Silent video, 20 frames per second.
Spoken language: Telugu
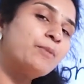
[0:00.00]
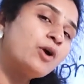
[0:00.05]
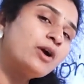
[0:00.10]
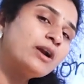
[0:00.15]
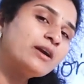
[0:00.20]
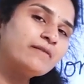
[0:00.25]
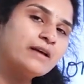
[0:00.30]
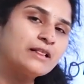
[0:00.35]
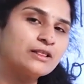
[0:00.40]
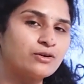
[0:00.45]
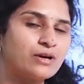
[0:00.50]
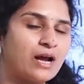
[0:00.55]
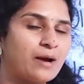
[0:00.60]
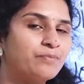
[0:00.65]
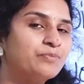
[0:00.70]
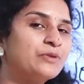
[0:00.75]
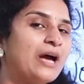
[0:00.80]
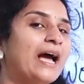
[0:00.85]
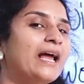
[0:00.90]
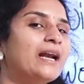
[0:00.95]
అబ్రాడ్కి వెళ్తున్నా
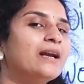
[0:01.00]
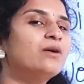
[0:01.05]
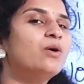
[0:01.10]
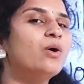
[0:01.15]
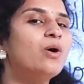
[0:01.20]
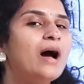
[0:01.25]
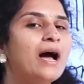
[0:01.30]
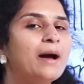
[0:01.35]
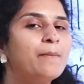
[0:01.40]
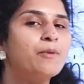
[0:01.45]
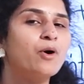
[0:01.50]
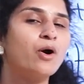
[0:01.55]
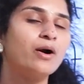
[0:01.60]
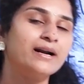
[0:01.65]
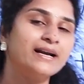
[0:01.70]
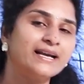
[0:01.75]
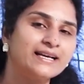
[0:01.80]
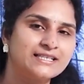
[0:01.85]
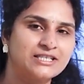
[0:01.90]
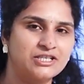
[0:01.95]
ఐ విల్ గో
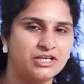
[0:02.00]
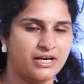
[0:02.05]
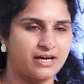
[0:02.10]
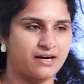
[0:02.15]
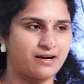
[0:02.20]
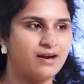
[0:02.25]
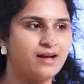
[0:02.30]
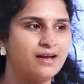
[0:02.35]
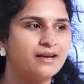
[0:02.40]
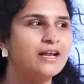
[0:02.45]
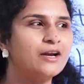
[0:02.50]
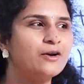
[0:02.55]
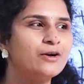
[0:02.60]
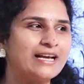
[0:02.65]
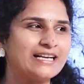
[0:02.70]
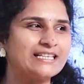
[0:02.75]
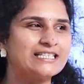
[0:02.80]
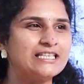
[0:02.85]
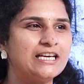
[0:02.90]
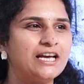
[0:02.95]
అబ్రాడ్ నెక్స్ట్ ఇయర్ నేను
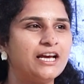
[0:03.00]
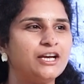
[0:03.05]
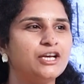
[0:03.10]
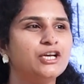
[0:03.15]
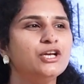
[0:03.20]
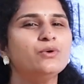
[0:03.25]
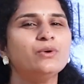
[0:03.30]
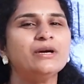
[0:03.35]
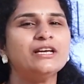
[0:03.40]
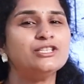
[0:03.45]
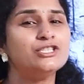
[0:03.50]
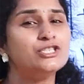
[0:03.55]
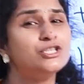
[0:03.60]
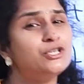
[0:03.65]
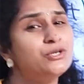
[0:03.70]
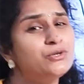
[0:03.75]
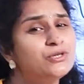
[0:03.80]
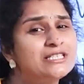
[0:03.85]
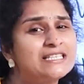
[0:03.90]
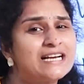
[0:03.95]
నెక్స్ట్ ఇయర్ న్యూ
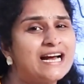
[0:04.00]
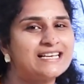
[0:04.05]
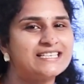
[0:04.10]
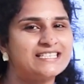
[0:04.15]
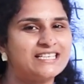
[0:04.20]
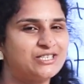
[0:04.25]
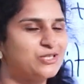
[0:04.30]
ఇన్స్టిట్యూట్ స్టార్ట్